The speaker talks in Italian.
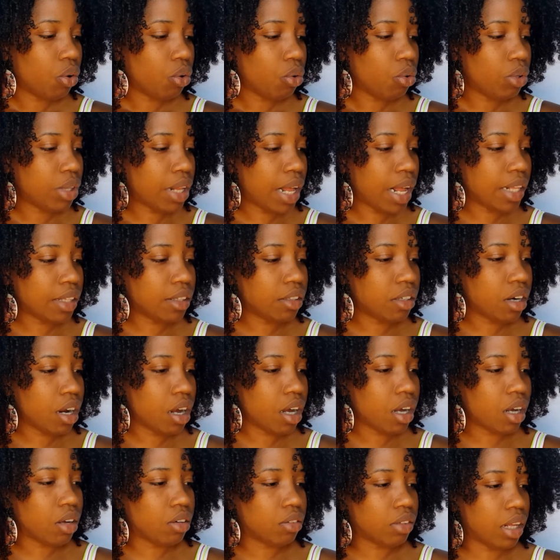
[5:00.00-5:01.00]

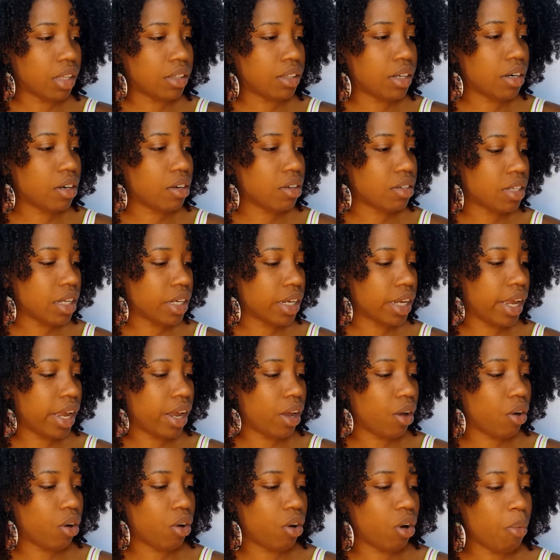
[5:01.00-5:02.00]
un'altra, cosa
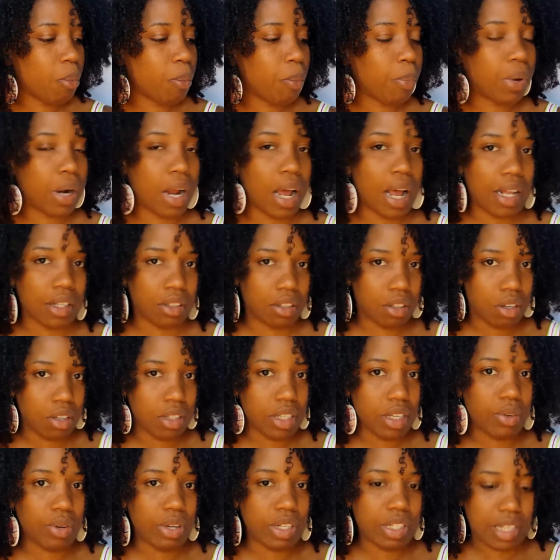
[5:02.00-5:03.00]
che ho comprato
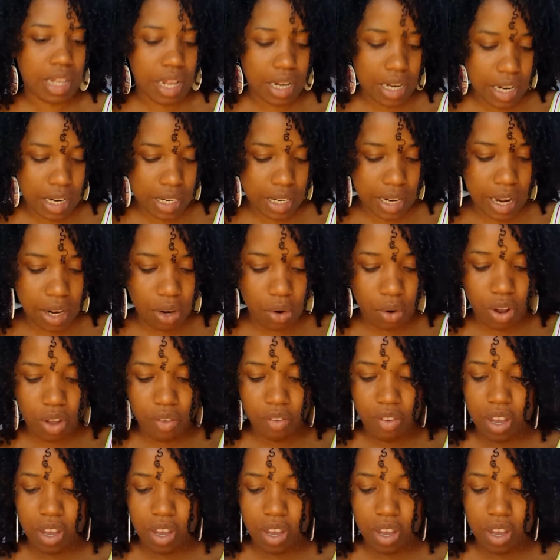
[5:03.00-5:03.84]
di questa linea aloe